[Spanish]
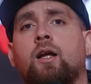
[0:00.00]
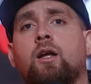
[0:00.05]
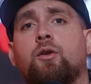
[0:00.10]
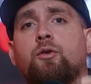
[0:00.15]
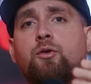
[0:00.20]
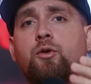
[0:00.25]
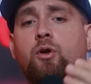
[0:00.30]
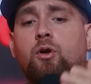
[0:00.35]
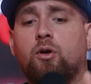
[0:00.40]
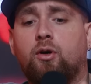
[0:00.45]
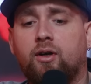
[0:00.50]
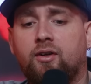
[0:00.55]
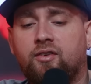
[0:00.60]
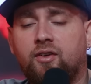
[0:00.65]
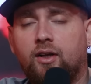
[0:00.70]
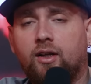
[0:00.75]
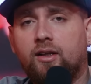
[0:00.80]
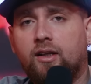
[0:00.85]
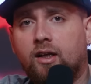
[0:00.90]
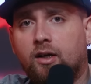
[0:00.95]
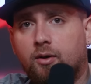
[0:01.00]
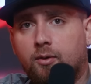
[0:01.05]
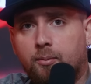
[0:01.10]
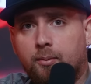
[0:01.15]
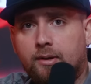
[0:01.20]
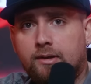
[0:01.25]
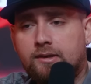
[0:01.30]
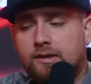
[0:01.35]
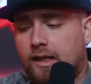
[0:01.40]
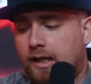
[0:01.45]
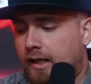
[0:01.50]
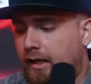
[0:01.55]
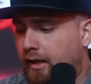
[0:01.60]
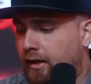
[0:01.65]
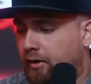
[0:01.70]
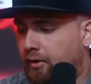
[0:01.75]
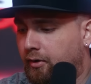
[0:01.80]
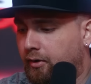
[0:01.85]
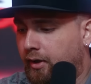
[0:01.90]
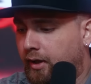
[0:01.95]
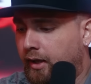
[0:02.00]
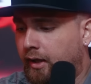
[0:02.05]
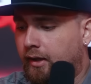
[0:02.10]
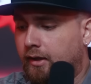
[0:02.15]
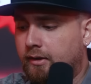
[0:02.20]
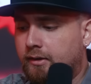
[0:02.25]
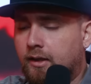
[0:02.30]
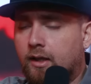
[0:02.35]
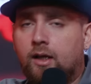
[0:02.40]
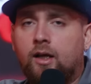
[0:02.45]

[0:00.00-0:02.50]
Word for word: Yo lo que sí le tengo un mensaje ahora es